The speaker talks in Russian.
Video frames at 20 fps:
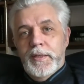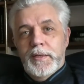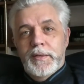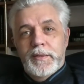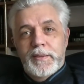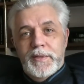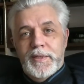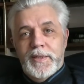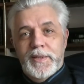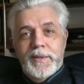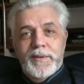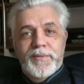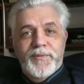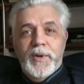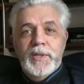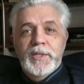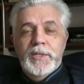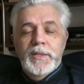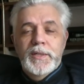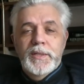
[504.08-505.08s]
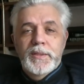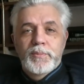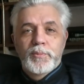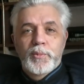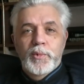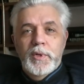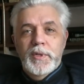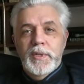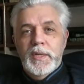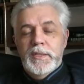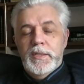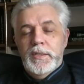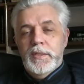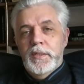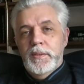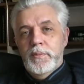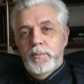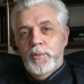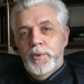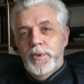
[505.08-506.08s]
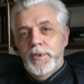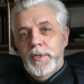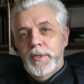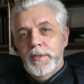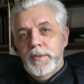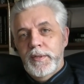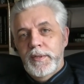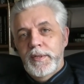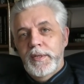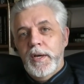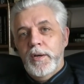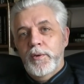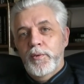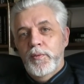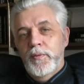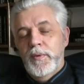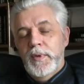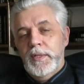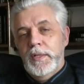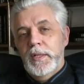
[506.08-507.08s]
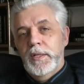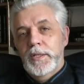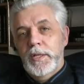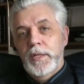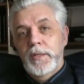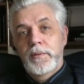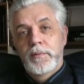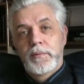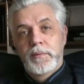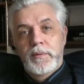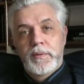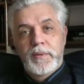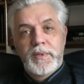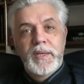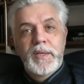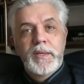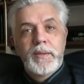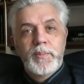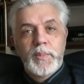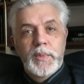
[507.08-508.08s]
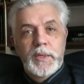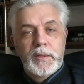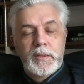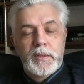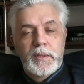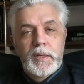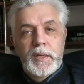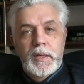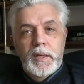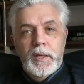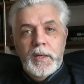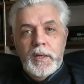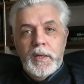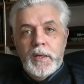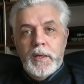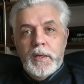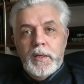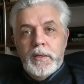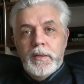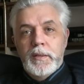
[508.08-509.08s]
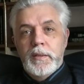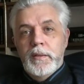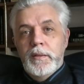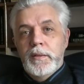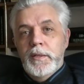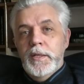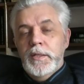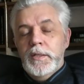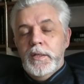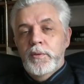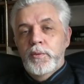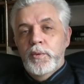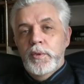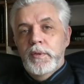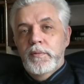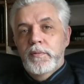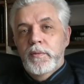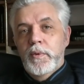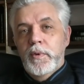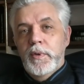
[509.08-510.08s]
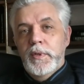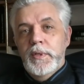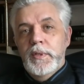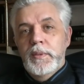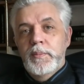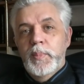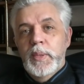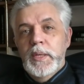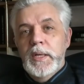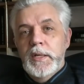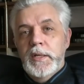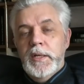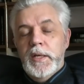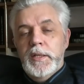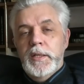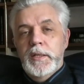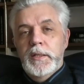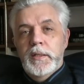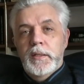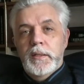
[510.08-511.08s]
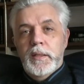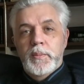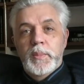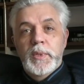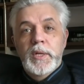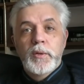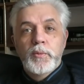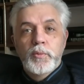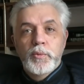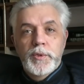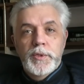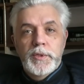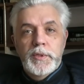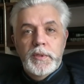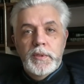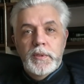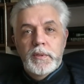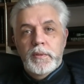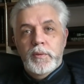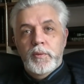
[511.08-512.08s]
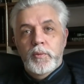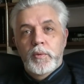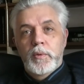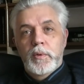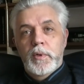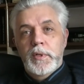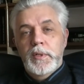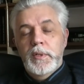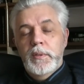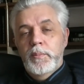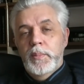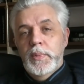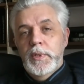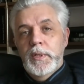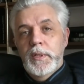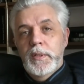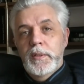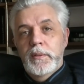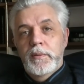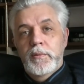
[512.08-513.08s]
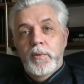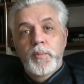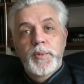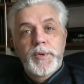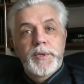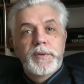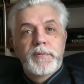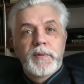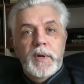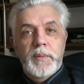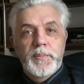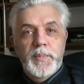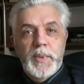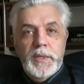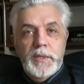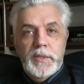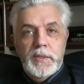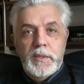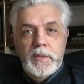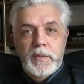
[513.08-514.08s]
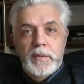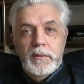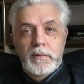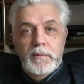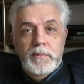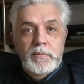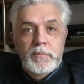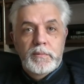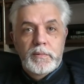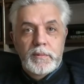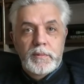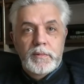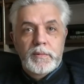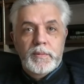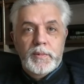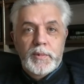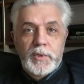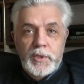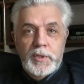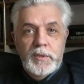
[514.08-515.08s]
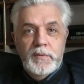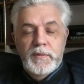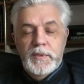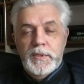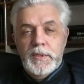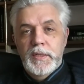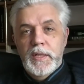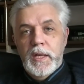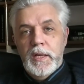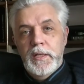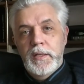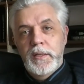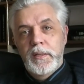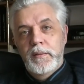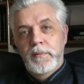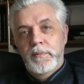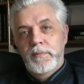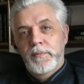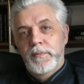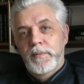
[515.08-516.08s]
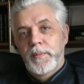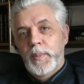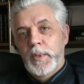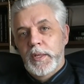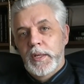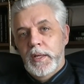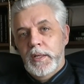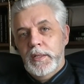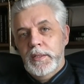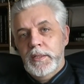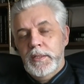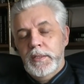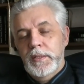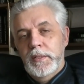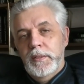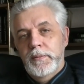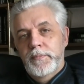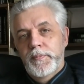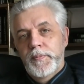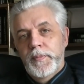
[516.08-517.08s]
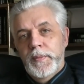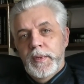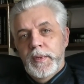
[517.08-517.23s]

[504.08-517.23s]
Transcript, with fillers: э, к фашизму или нацизму, естественно, никакого отношения он не имел. И если у него и были какие-то там иллюзии, то они были общеевропейские. Он жил в изгнании, в эмиграции